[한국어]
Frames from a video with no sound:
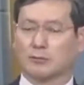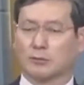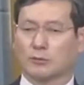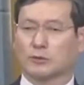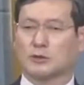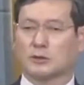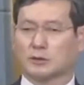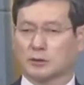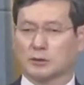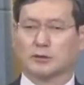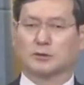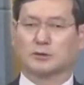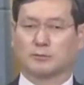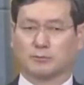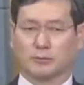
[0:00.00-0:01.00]
꽃이
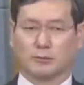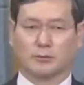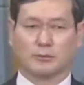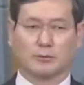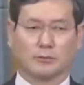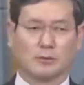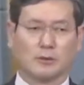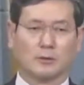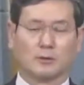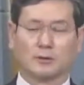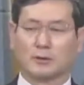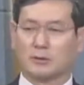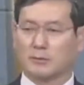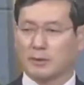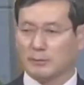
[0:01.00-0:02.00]
떨어져 버리고
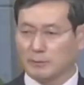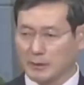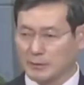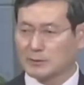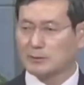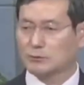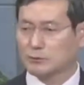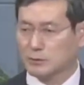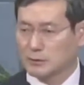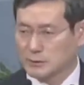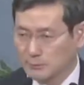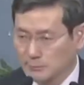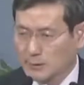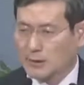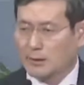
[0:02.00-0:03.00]
열매 맺을 수
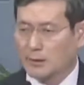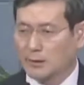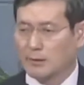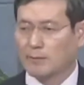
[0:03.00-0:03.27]
있습니까?